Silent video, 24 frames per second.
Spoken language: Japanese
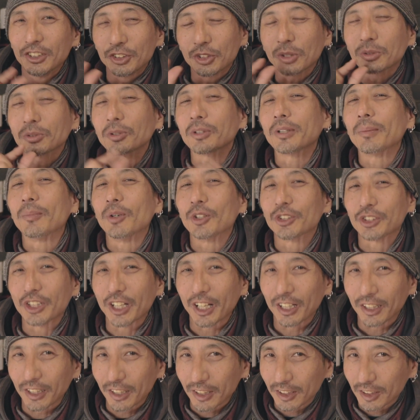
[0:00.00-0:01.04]
ちょっとでも
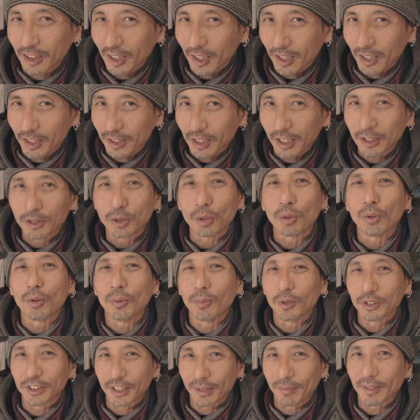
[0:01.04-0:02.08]
シェアできたらなと
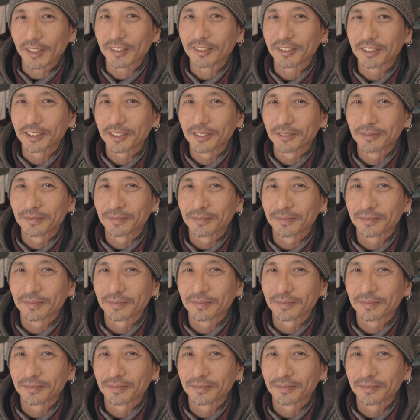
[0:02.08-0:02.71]
思ってます。